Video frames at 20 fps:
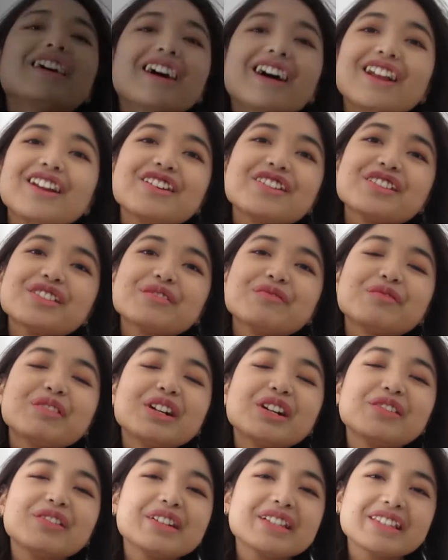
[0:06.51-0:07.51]
Halo
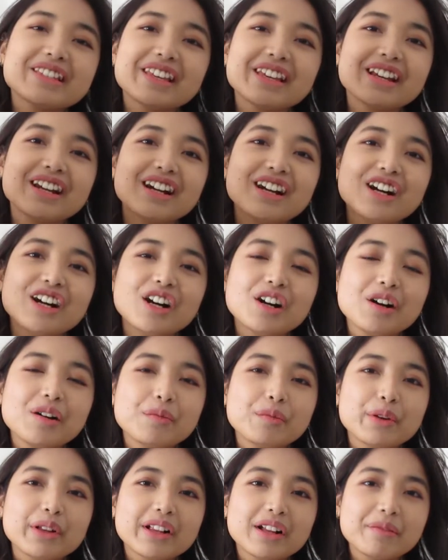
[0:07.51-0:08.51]
semua,
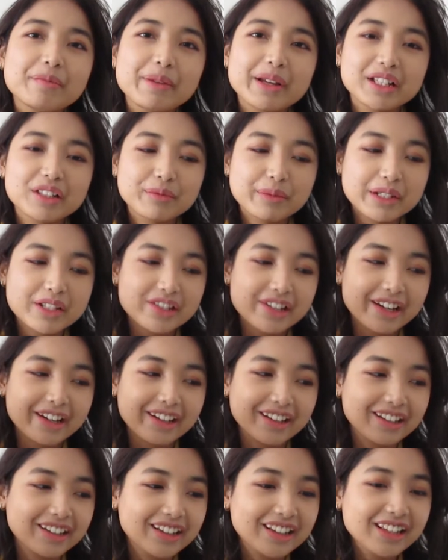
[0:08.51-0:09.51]
Waskira, Welcome back to my
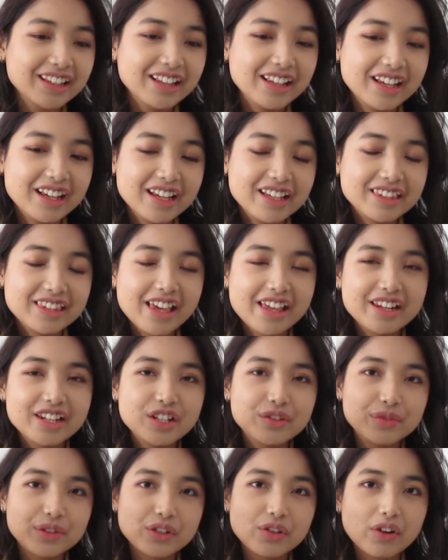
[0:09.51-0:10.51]
channel Jadi
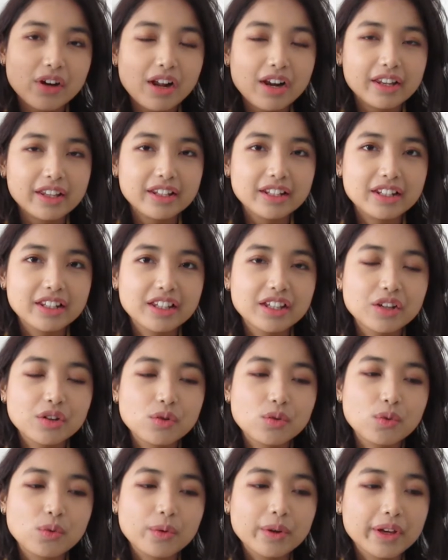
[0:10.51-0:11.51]
di video kali ini
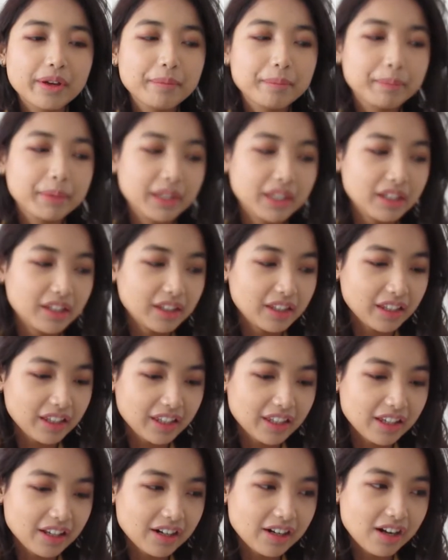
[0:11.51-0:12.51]
gue
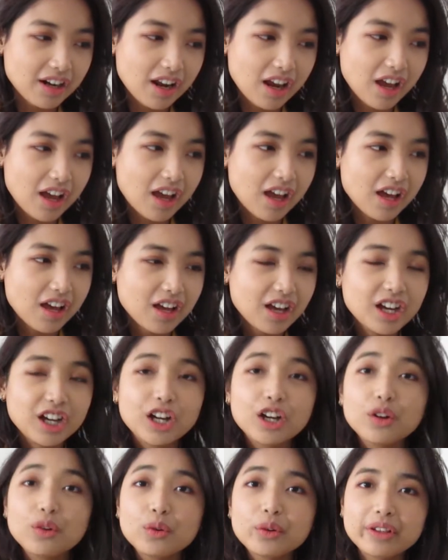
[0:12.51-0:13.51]
pingin
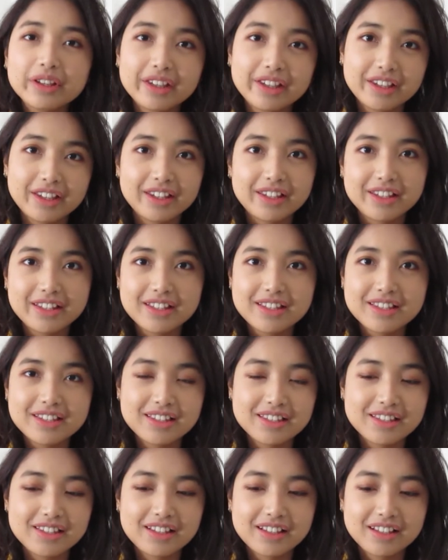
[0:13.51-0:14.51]

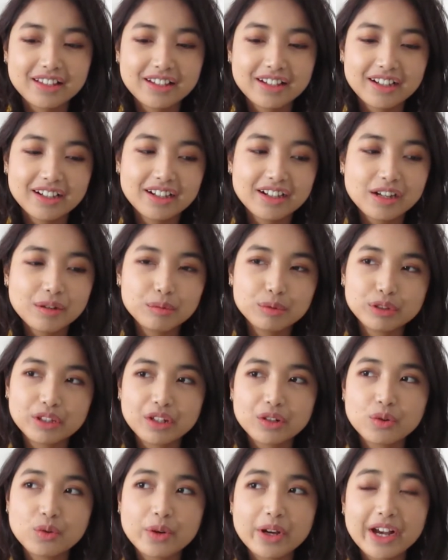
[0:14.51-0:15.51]
ngelukis
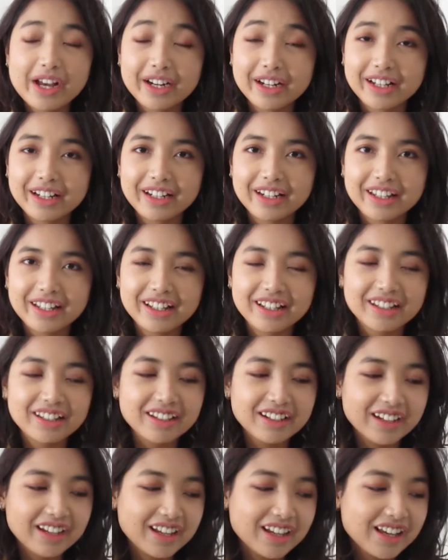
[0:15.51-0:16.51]
kegabutan gue hari
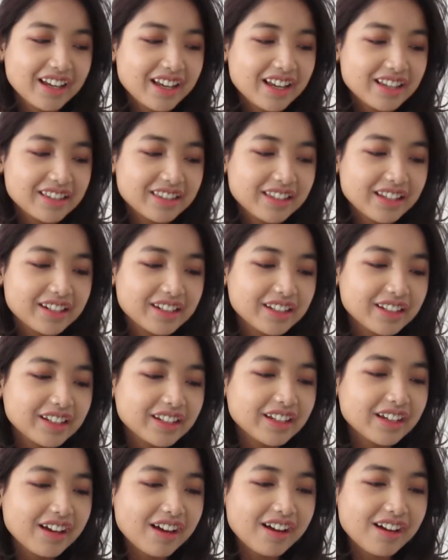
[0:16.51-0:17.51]
ini
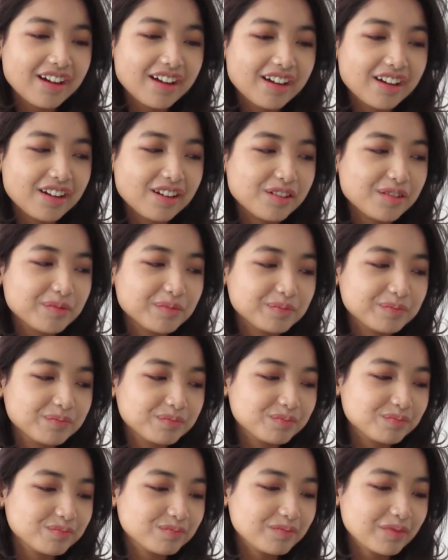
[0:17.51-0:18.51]
Jadi
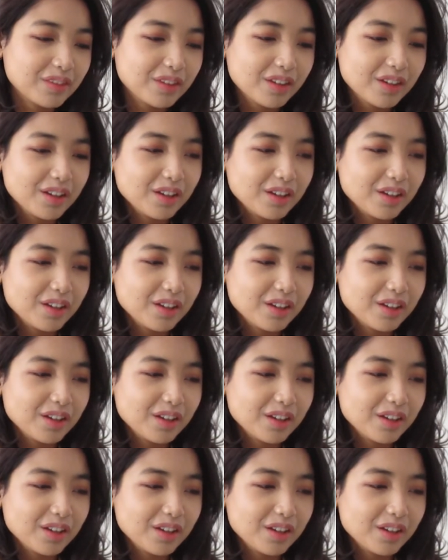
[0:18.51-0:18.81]
um,